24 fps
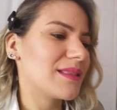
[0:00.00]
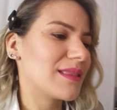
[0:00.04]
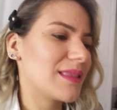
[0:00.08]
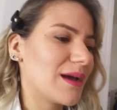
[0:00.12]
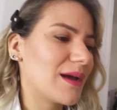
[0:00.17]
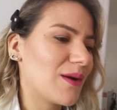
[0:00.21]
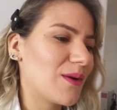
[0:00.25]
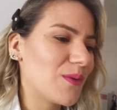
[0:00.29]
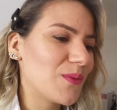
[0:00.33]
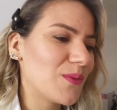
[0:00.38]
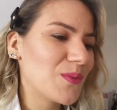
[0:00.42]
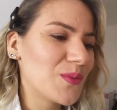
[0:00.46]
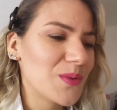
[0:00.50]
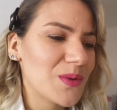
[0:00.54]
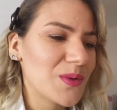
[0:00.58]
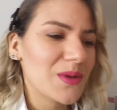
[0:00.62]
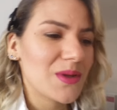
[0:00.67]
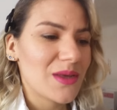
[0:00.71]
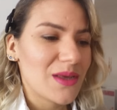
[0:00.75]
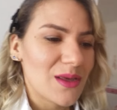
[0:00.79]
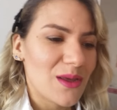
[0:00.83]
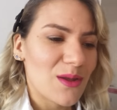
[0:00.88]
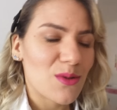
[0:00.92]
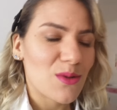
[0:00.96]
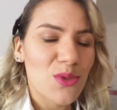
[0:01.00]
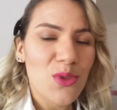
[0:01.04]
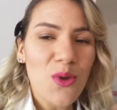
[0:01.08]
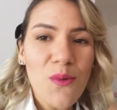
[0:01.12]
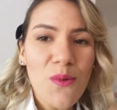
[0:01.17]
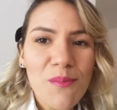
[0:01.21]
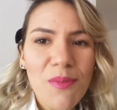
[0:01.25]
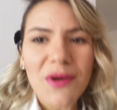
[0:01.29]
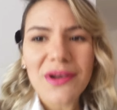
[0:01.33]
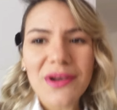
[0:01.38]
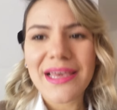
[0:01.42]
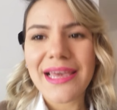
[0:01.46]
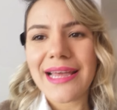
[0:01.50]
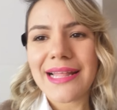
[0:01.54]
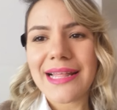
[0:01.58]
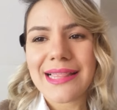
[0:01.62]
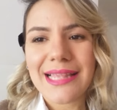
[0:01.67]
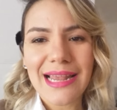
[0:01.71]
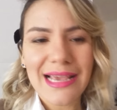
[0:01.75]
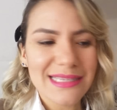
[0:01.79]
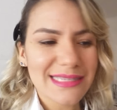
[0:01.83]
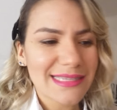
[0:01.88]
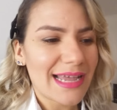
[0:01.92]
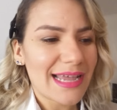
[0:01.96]
Então eu tô um
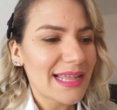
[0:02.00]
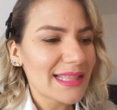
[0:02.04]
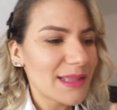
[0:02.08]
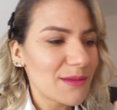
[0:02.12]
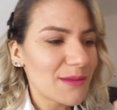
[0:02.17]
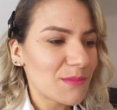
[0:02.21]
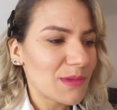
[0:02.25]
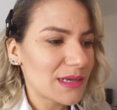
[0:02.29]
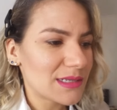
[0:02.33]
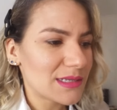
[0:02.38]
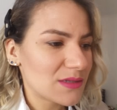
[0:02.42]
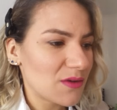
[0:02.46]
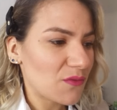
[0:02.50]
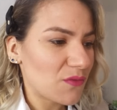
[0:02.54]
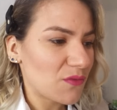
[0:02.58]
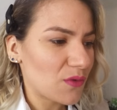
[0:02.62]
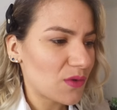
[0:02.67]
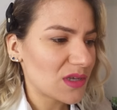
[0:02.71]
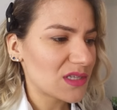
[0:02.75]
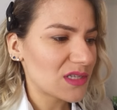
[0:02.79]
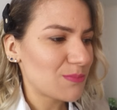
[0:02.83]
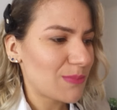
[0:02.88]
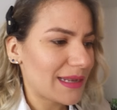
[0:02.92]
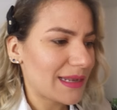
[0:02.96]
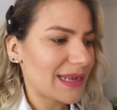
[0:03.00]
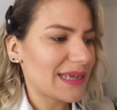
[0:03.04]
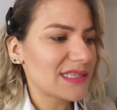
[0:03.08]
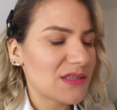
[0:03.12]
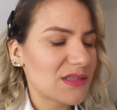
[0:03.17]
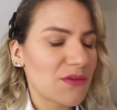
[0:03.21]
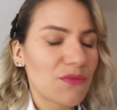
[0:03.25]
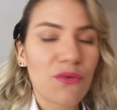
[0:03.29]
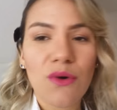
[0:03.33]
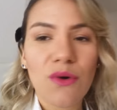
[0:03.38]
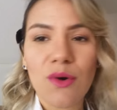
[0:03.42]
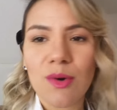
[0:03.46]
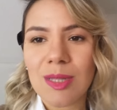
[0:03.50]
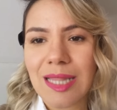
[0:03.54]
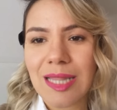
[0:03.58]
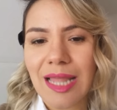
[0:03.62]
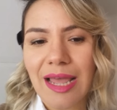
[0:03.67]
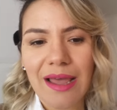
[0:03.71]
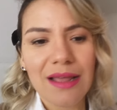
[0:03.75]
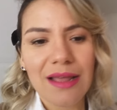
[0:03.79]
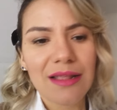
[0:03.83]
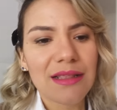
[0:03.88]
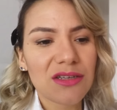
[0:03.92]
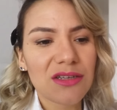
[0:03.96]
pouquinho atrasada, mas eu vou esperar essa
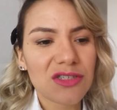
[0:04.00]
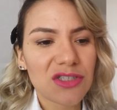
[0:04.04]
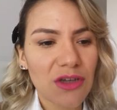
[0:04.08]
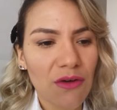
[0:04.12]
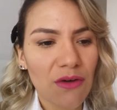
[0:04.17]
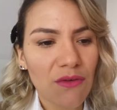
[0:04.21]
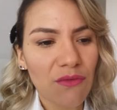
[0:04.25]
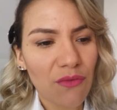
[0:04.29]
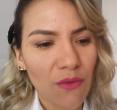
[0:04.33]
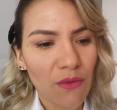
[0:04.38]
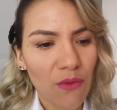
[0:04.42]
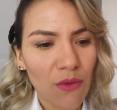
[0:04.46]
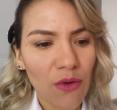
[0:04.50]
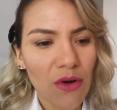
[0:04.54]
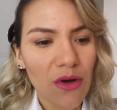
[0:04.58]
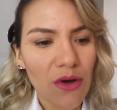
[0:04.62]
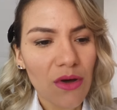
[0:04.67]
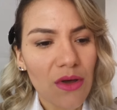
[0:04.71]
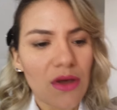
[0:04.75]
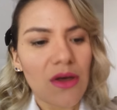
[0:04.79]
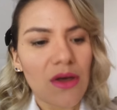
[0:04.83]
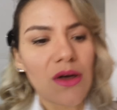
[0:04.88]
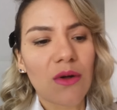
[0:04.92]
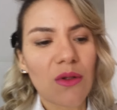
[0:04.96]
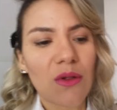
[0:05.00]
fornada, já vou